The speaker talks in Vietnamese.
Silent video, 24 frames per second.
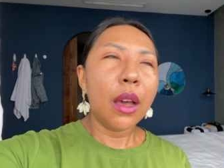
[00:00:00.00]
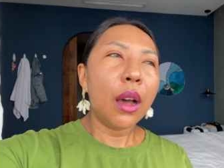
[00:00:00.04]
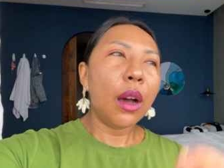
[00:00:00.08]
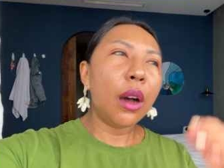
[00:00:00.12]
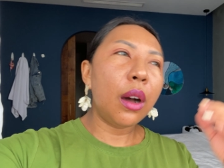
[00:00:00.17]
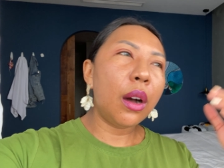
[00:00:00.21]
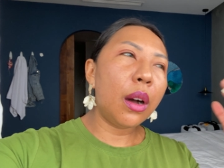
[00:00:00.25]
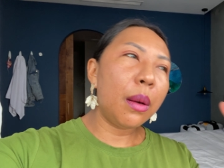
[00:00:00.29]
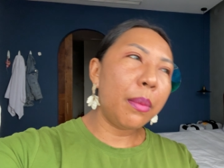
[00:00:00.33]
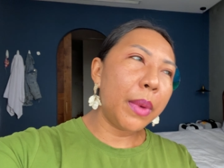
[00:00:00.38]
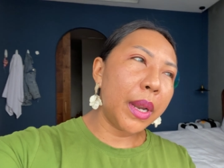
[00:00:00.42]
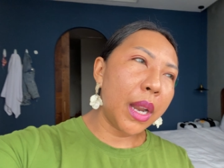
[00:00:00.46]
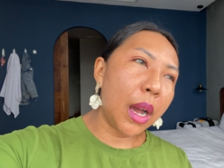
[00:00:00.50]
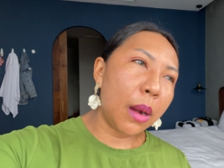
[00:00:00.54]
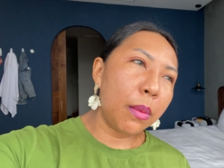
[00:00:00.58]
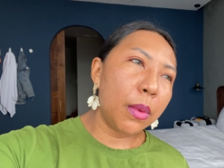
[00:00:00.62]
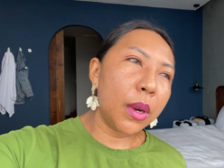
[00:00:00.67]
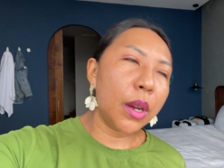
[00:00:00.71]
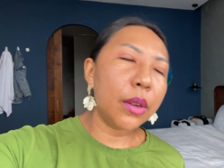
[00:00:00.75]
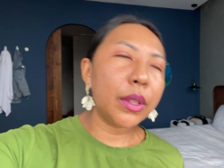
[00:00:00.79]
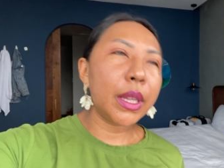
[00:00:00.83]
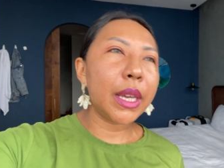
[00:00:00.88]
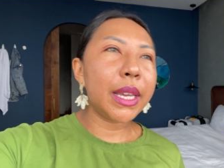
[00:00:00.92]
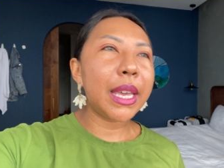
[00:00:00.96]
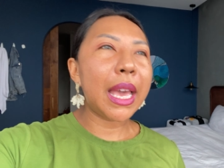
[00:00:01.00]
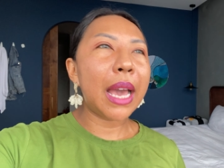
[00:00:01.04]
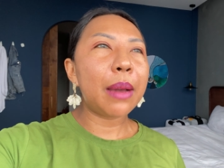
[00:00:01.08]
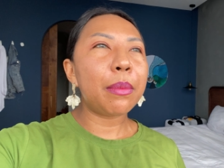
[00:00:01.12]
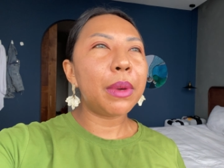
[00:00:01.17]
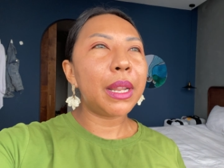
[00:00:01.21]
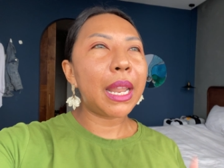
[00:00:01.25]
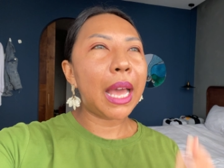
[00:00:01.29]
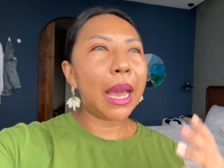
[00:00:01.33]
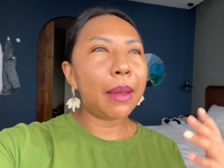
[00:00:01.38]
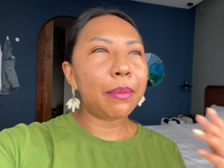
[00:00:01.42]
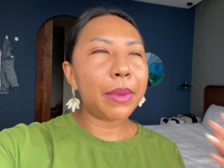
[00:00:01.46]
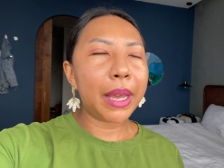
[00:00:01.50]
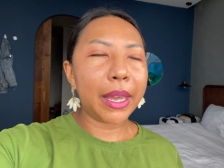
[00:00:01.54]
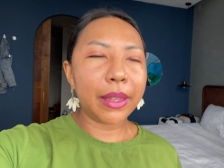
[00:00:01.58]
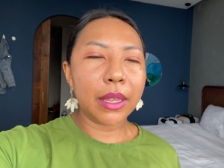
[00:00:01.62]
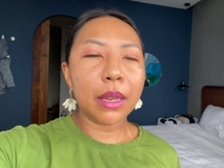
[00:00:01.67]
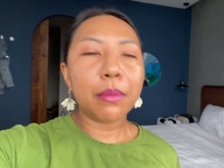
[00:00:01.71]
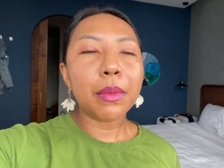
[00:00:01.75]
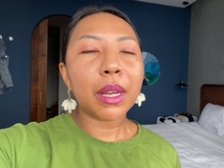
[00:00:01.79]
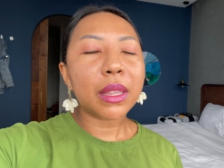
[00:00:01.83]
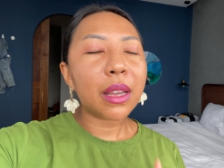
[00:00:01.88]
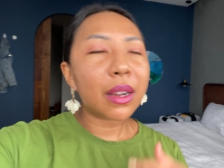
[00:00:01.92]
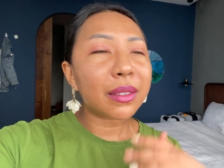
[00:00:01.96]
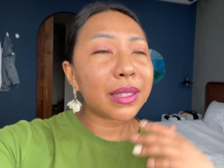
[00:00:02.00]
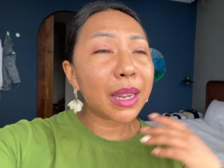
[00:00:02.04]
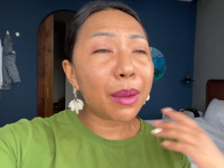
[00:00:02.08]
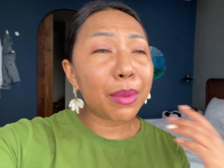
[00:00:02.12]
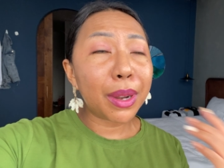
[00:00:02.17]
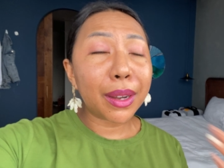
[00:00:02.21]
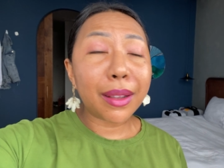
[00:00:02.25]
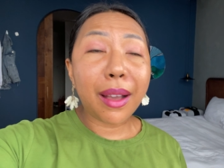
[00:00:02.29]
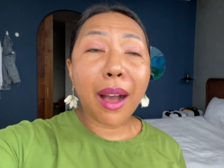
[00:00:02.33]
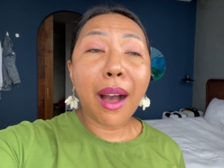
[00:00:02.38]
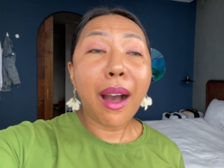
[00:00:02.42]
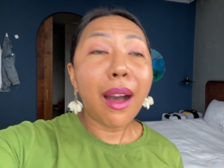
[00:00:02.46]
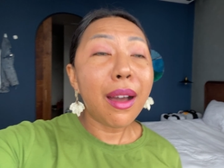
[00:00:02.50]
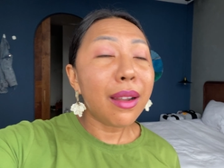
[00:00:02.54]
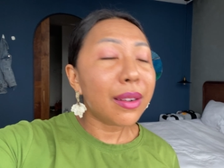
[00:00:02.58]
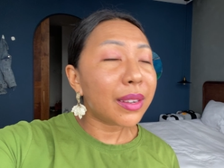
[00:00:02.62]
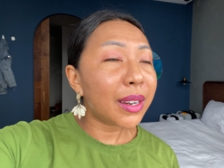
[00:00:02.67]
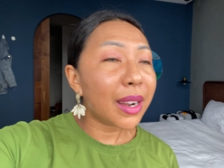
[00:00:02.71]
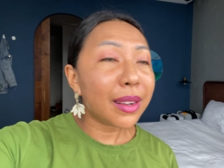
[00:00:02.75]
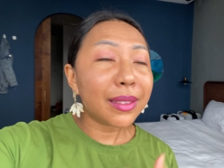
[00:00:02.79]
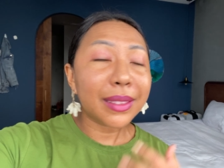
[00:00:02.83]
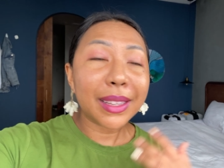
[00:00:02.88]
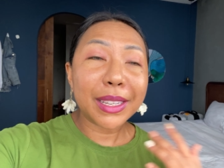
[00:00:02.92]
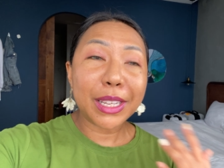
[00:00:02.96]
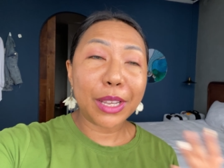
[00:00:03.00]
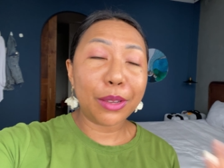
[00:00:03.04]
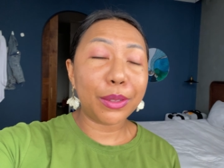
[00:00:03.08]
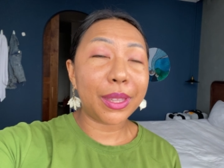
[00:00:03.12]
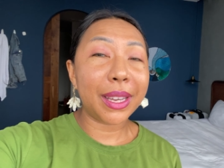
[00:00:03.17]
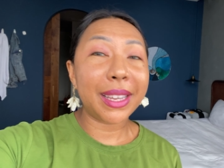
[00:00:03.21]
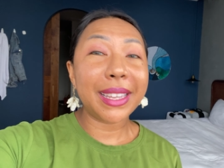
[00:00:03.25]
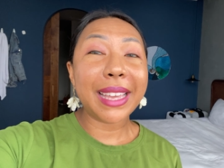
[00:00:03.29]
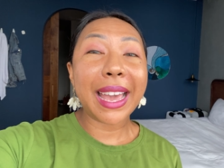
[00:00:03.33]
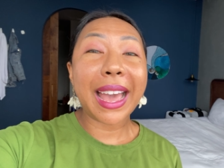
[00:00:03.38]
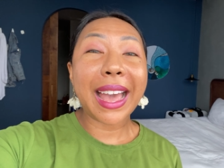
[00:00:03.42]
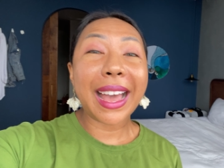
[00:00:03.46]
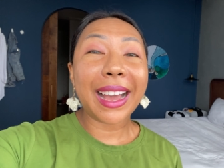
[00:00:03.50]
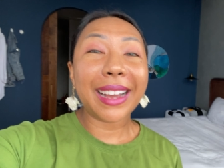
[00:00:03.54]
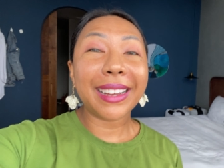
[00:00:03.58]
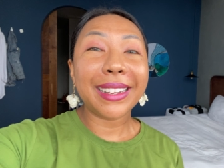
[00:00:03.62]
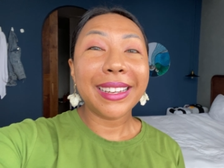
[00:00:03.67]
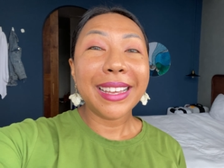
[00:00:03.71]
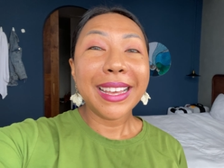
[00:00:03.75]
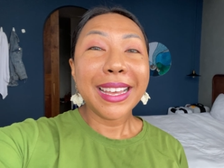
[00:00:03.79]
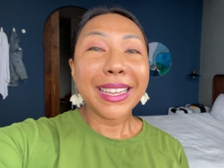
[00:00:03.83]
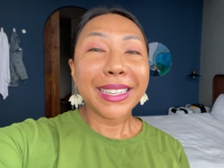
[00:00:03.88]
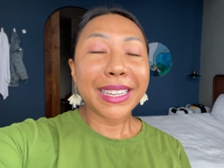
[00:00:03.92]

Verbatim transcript: ờ mình không đủ thời gian mà làm này nhưng mà thật ra mình có rất là nhiều thời gian